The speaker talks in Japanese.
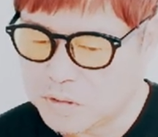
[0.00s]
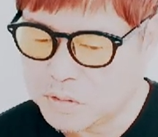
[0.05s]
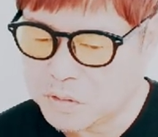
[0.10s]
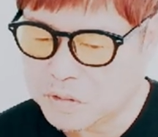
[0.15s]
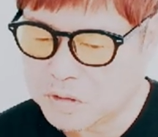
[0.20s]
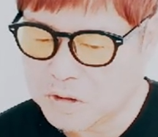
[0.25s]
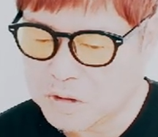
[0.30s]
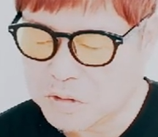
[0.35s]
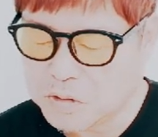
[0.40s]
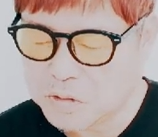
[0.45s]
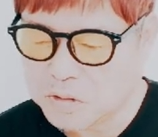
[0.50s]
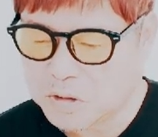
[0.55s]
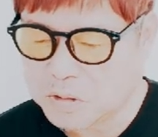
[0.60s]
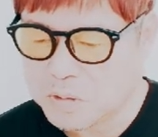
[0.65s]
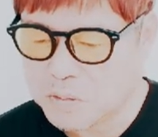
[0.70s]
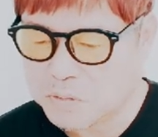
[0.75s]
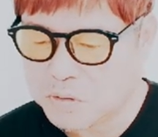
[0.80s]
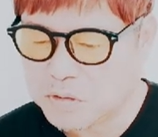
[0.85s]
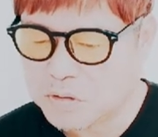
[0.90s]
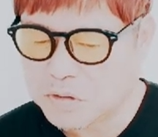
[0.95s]
春のサイトっていう
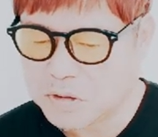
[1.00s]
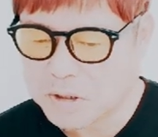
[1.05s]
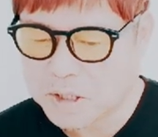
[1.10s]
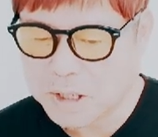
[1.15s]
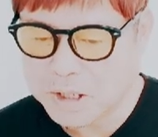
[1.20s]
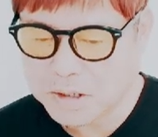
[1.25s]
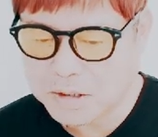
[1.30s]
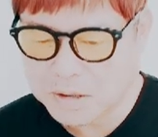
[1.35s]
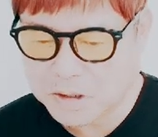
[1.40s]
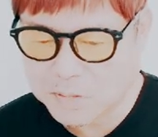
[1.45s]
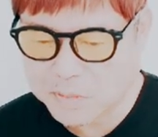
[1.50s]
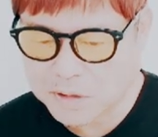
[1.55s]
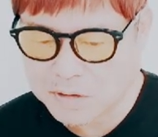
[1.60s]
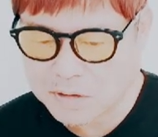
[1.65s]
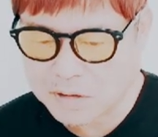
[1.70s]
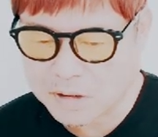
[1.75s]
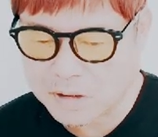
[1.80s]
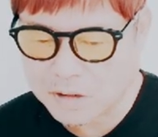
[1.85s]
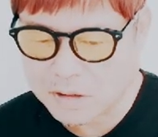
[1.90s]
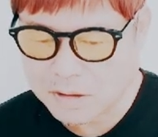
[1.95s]
か、文春に書いてありま
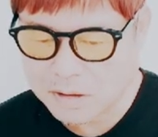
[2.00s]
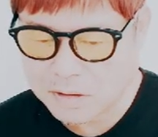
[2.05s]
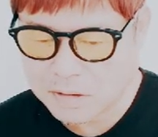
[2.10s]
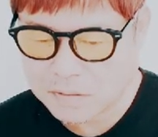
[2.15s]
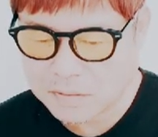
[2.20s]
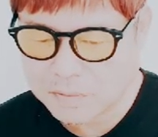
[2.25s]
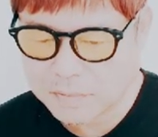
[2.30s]
したからね。